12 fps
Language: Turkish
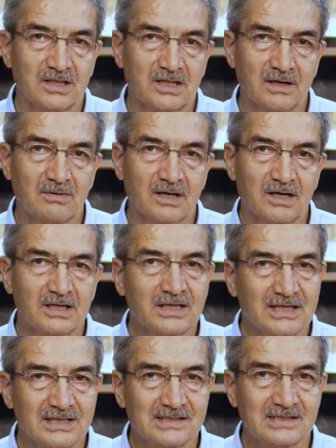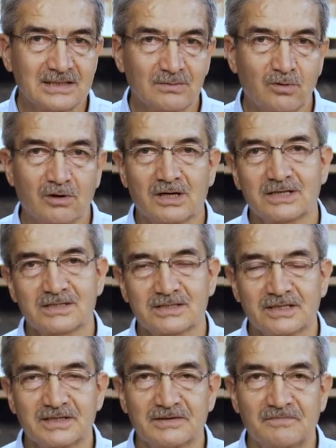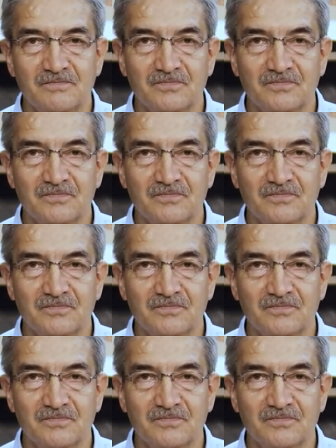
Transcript: Zebaha kesti, boğazladı.